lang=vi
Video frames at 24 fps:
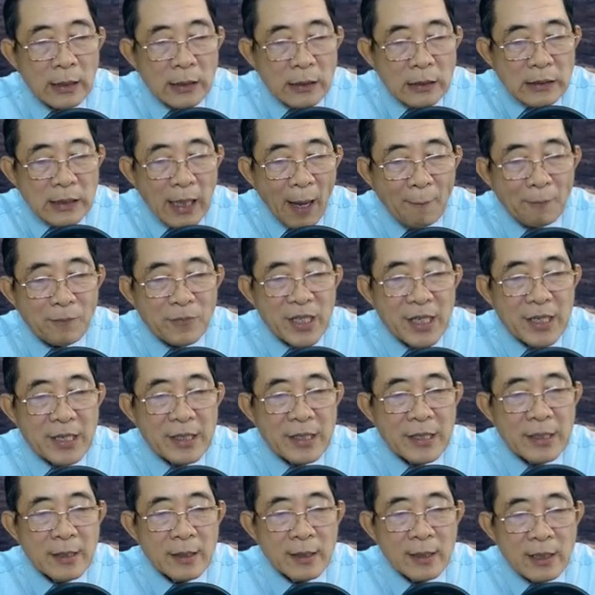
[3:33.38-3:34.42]
thậm
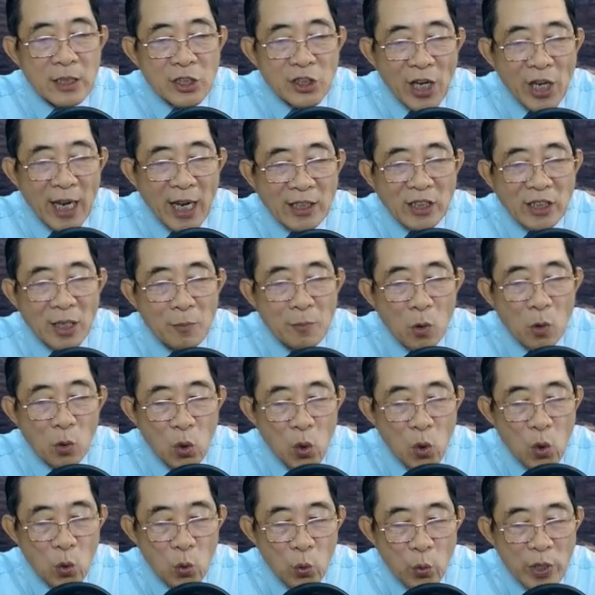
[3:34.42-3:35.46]
chí sẽ thấy một
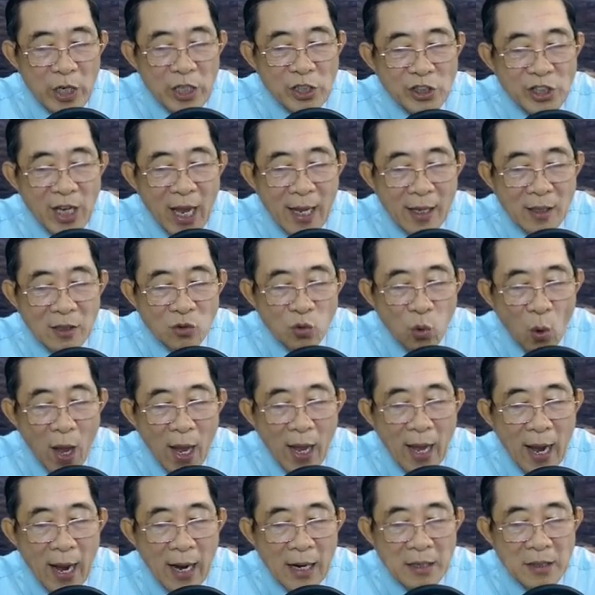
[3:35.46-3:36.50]
luồng huyết sắc thoát
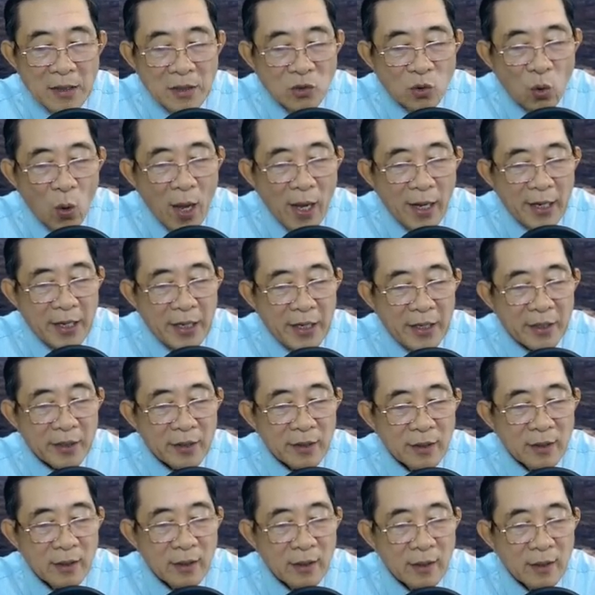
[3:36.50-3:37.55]
ẩn thoát hiện.
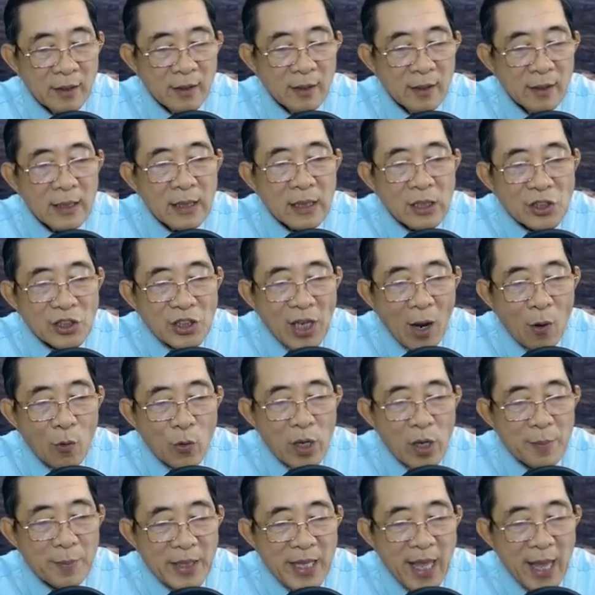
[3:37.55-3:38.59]
Sau khi
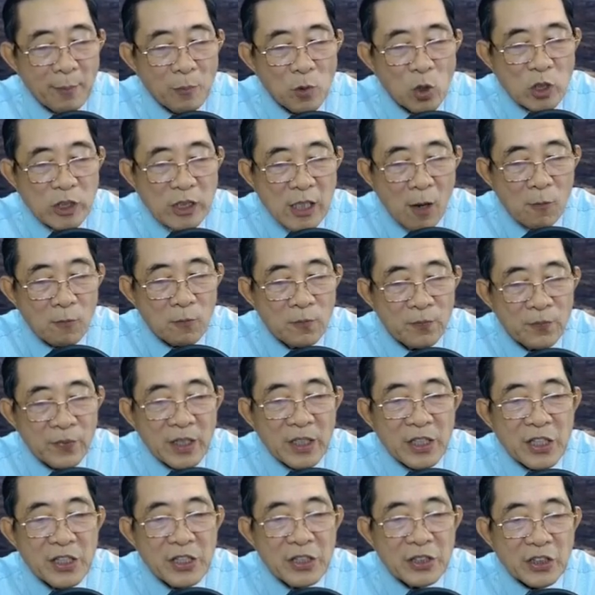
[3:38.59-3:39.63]
mà vẽ bùa xong,
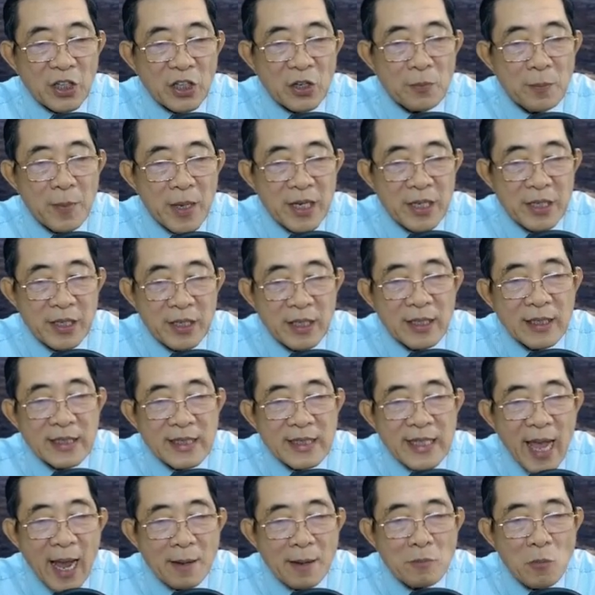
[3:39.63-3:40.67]
Dương Tử My
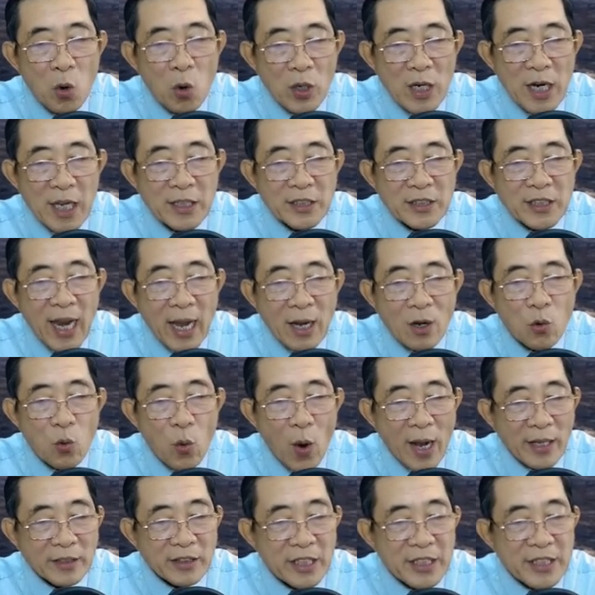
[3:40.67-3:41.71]
dán bùa lên trán của
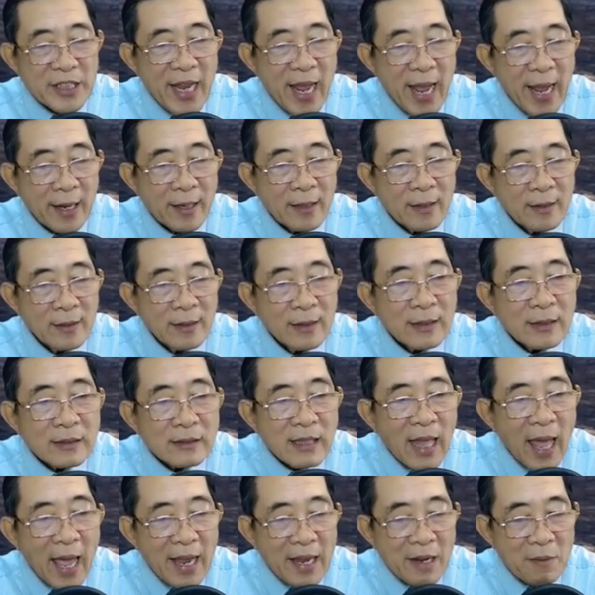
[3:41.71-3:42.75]
Hoàng Tịnh Nhàn,
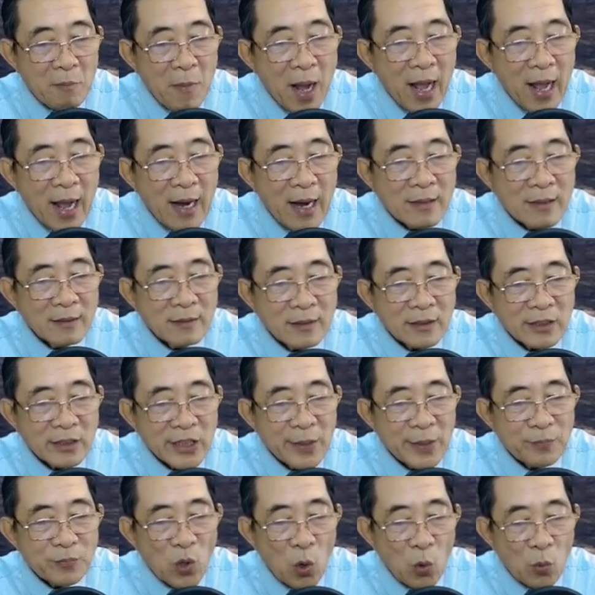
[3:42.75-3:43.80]
tay bắt ấn
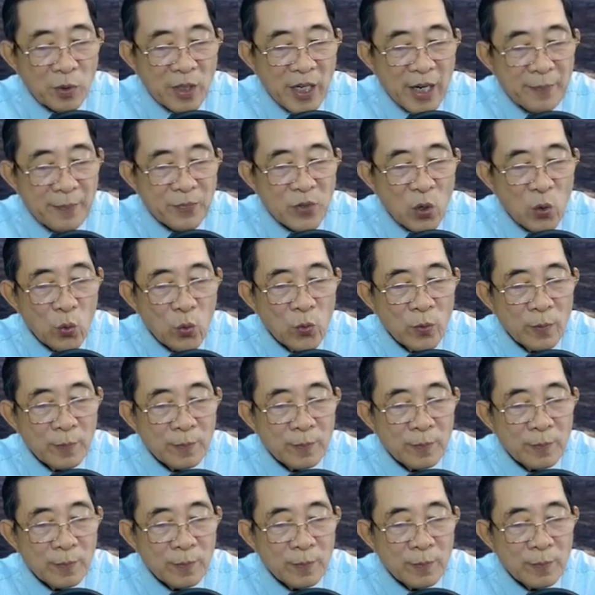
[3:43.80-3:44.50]
tiếp tục niệm chú.